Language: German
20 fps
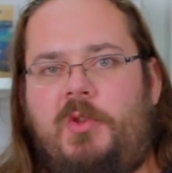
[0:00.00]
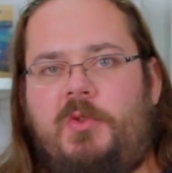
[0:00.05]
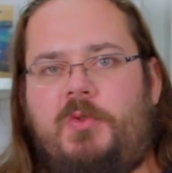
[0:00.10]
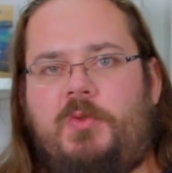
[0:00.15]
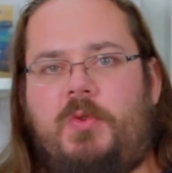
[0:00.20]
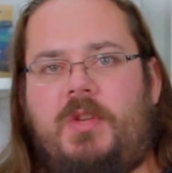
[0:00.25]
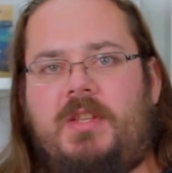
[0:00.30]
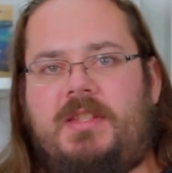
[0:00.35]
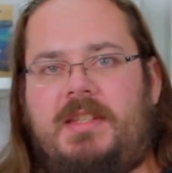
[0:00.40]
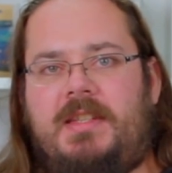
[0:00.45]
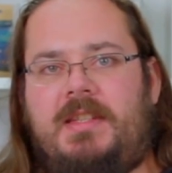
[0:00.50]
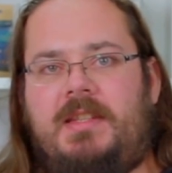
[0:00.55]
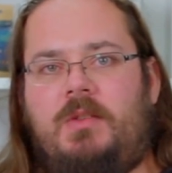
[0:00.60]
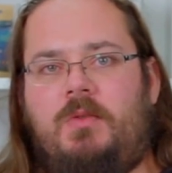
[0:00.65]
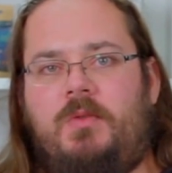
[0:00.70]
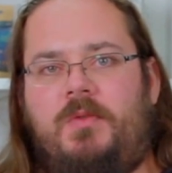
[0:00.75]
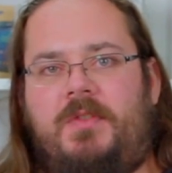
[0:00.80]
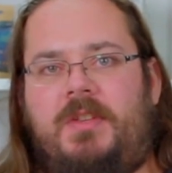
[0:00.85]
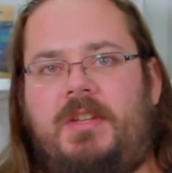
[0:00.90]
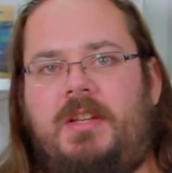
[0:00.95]
sodass ihr die
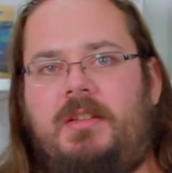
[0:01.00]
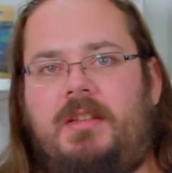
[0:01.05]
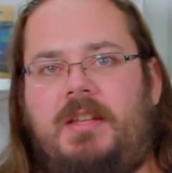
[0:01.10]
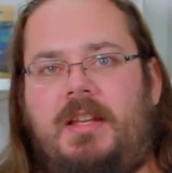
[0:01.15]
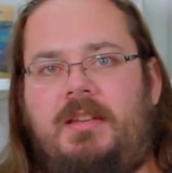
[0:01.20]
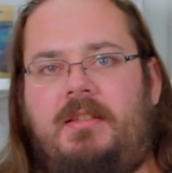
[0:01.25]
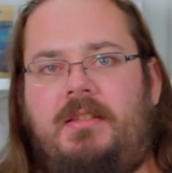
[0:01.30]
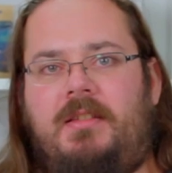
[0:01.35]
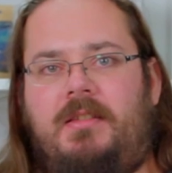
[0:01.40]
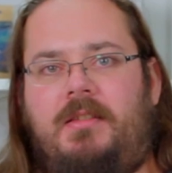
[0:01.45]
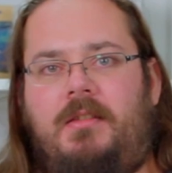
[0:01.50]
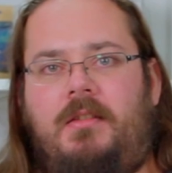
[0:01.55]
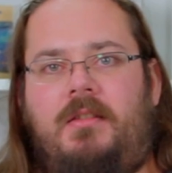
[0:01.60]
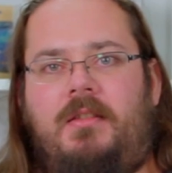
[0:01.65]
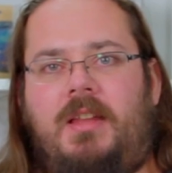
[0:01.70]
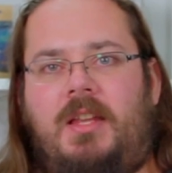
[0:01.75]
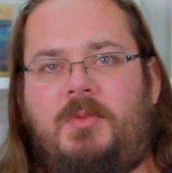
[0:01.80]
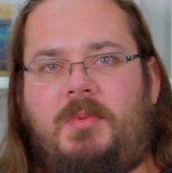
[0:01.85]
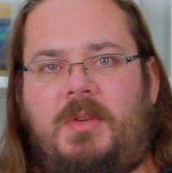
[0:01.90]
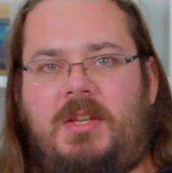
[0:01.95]
Lüfter dann
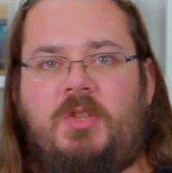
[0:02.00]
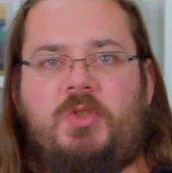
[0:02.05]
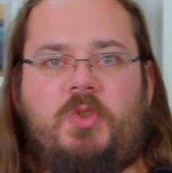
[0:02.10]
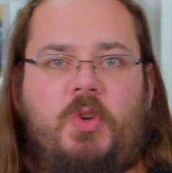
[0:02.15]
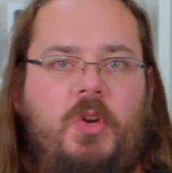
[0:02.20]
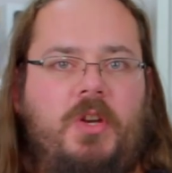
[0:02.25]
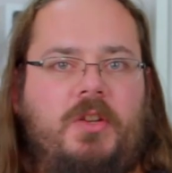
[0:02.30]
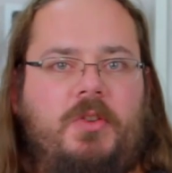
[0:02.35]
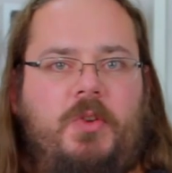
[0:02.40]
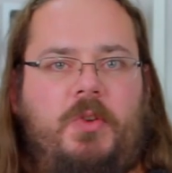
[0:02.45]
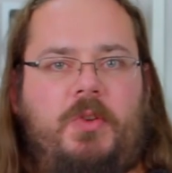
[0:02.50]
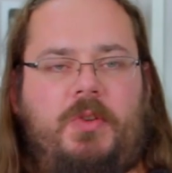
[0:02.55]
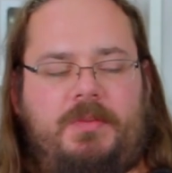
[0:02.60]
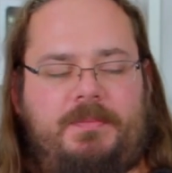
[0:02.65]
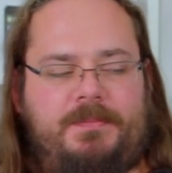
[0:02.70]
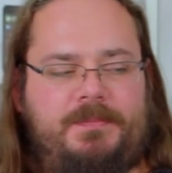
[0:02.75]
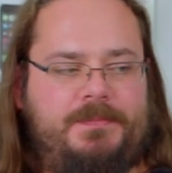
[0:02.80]
äh, entsprechend steuern könnt.